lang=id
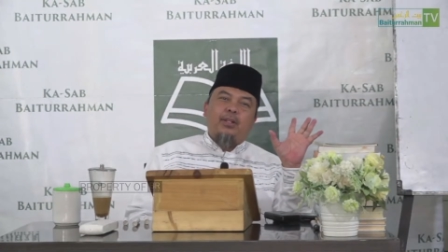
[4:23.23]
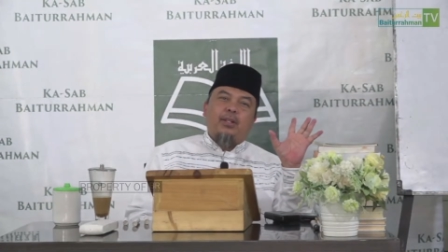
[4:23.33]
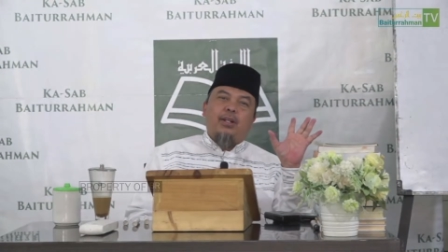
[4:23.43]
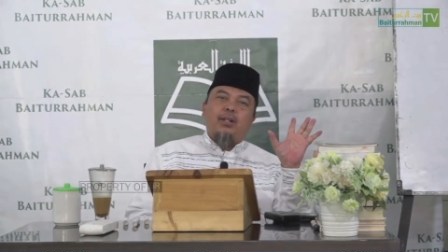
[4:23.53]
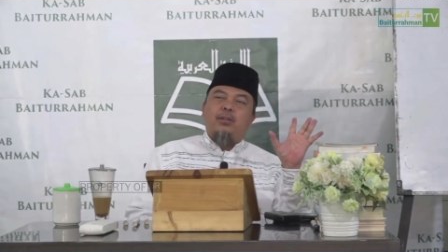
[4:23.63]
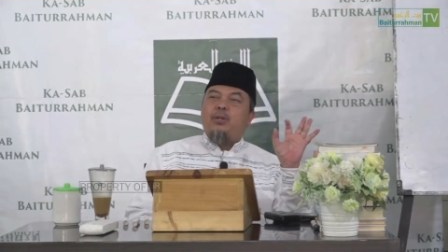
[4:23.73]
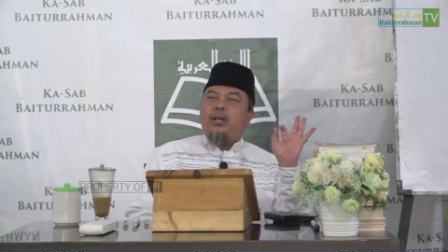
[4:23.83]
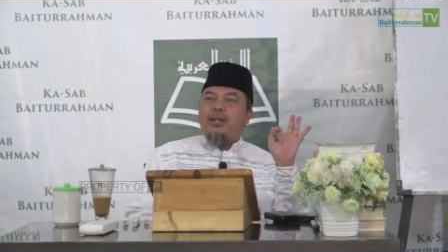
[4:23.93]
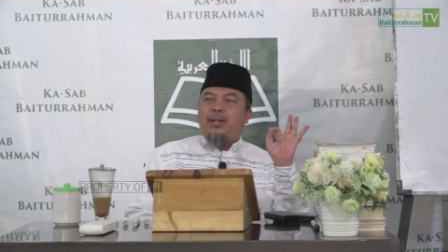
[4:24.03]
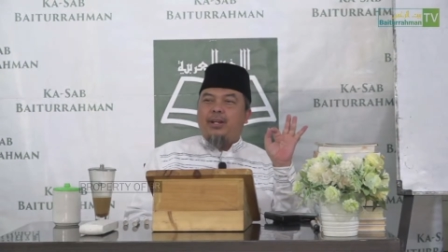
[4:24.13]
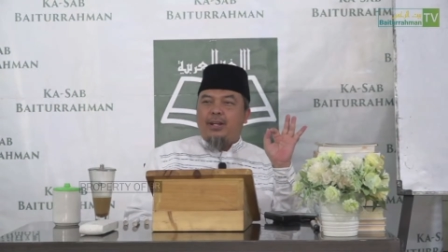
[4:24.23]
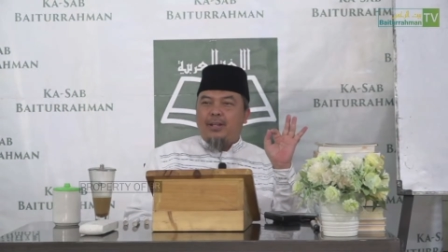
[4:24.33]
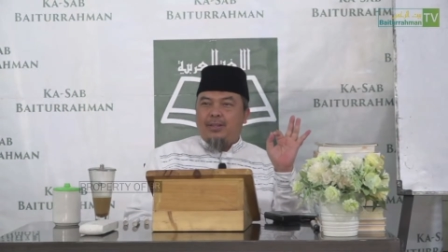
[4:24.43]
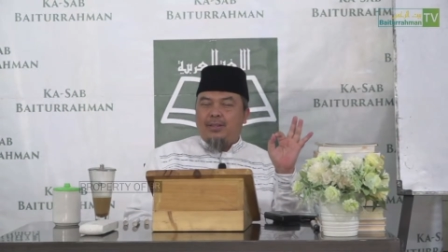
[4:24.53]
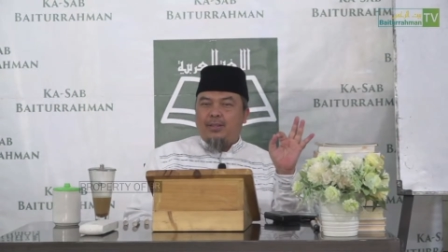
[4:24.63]
Kalau mau
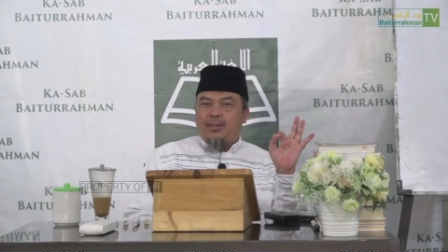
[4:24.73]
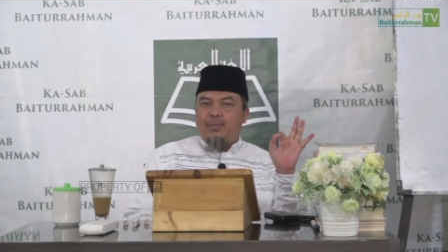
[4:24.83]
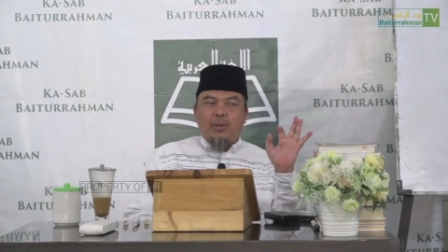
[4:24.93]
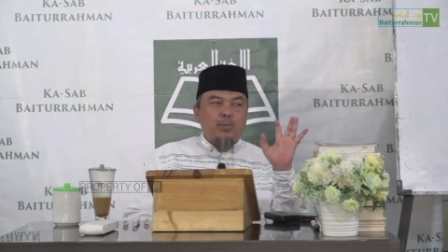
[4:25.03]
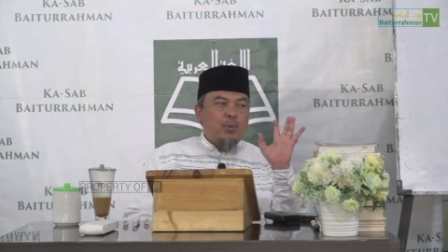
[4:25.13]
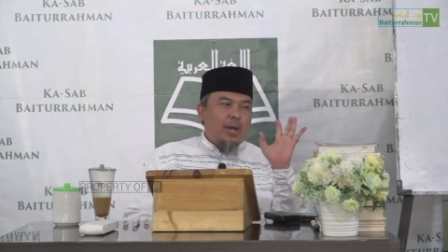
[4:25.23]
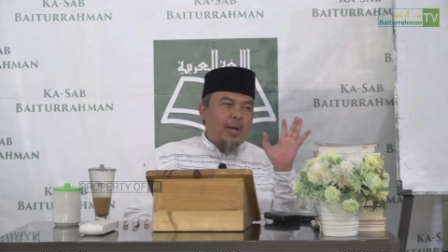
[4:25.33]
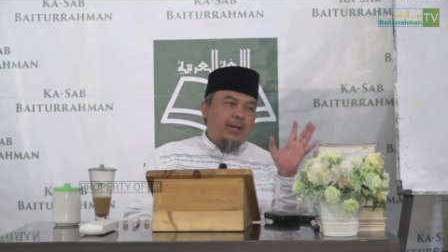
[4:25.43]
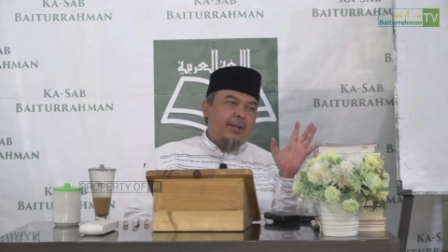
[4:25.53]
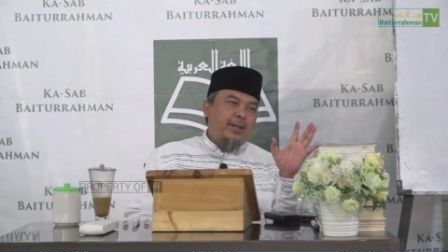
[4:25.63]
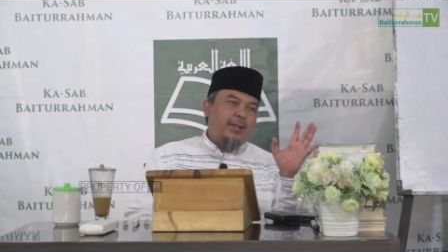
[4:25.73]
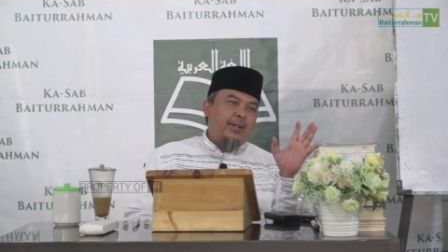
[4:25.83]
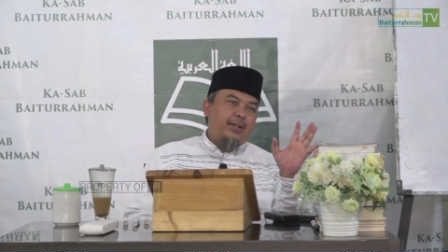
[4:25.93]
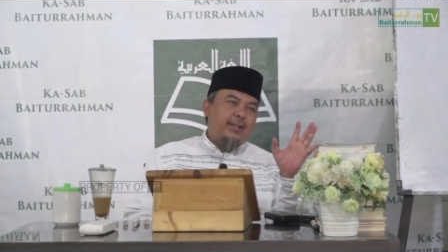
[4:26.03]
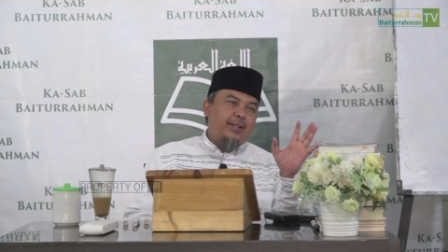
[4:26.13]
anas perempuan
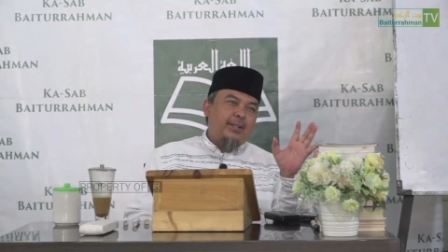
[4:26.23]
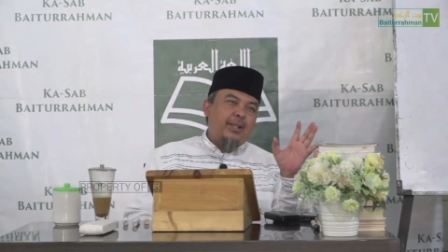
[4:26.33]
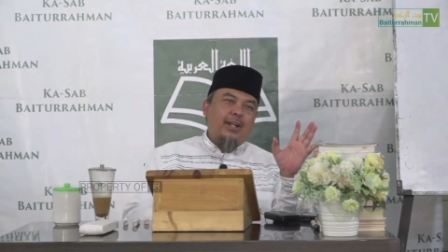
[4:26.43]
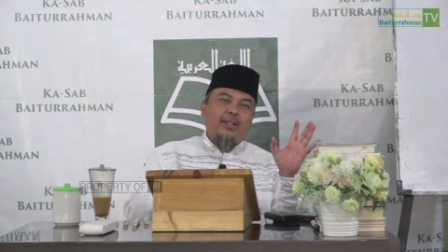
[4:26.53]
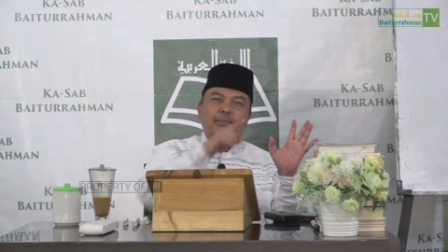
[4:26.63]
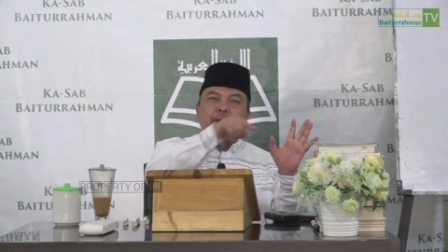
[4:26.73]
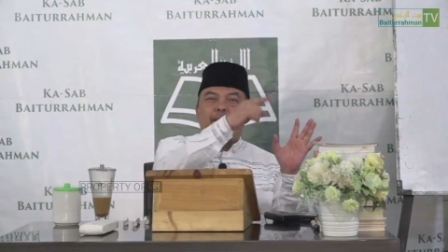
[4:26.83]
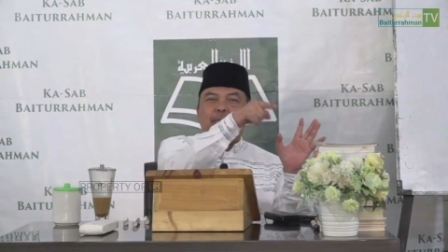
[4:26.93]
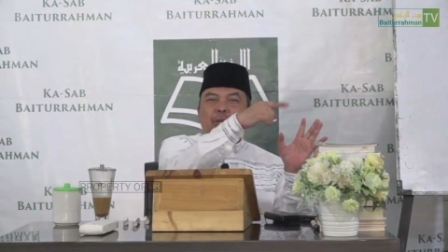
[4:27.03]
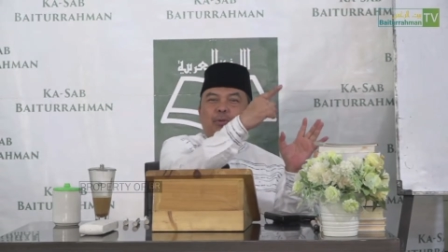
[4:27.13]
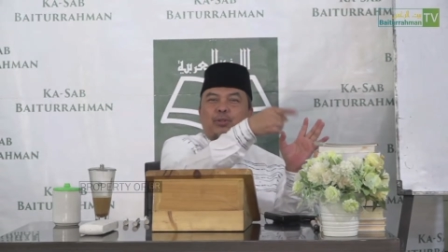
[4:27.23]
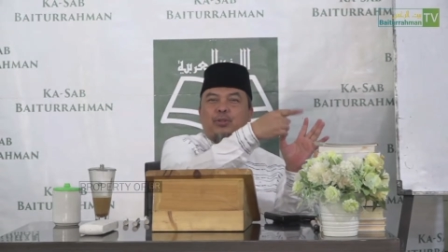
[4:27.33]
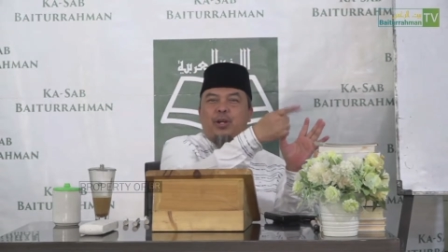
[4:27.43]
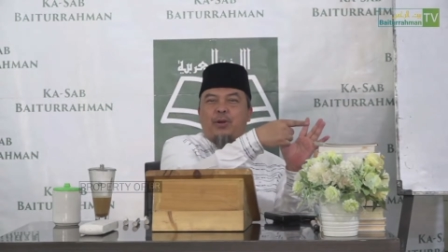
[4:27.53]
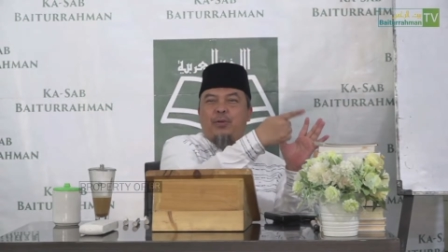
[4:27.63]
tinggal tambah tak marbutoh
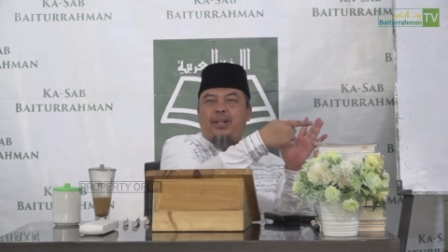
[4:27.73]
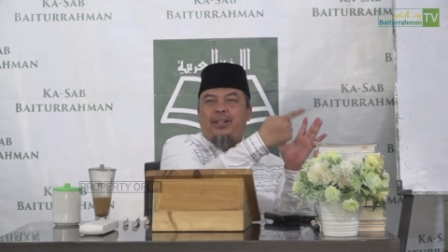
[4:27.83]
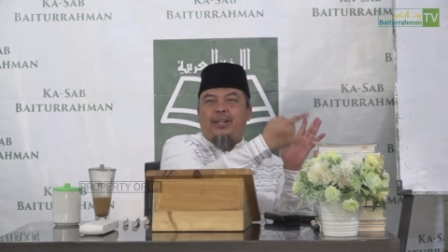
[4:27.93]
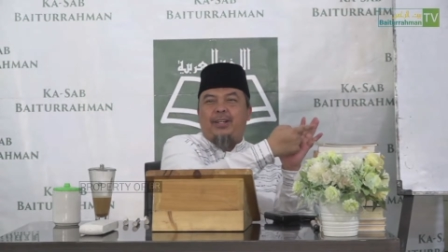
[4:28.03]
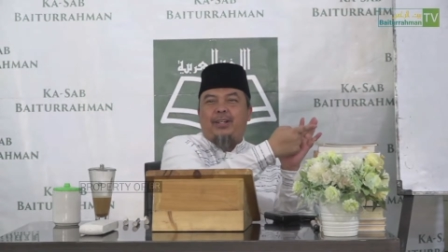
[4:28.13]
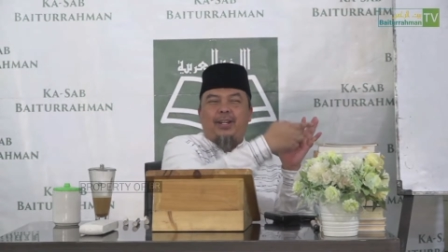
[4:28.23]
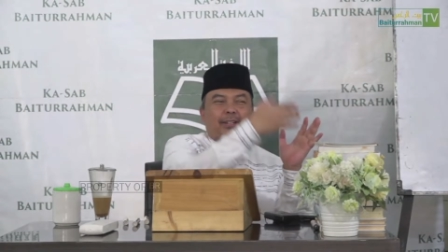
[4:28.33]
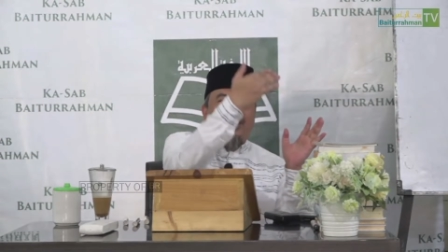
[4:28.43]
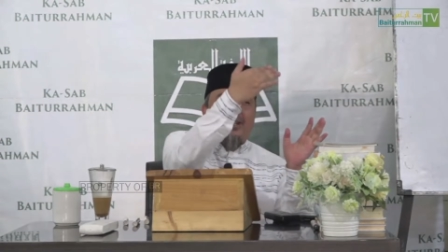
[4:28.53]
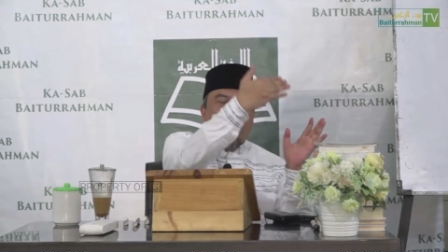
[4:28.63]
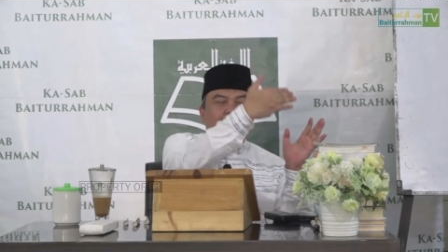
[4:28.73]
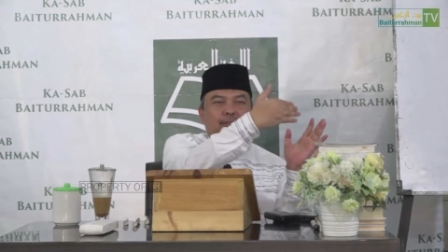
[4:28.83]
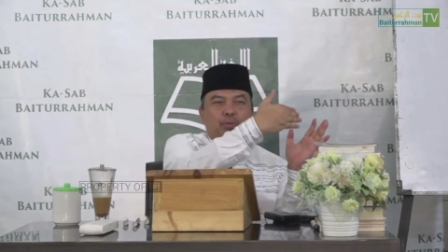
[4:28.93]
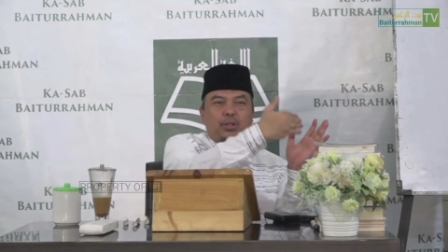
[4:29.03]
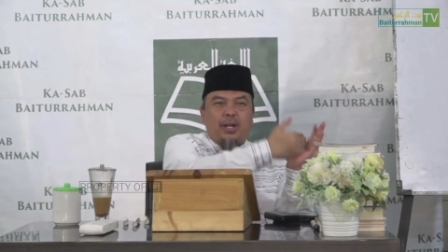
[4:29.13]
awalnya yang tadi kita
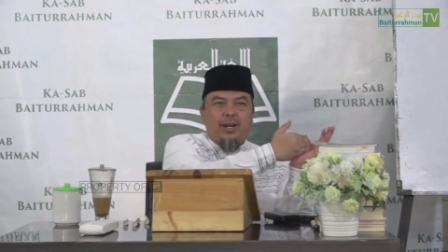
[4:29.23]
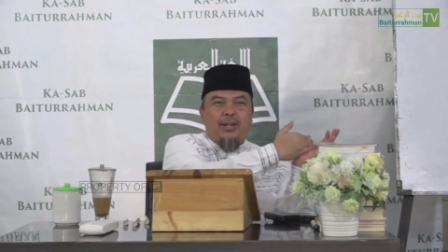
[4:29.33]
sebutkan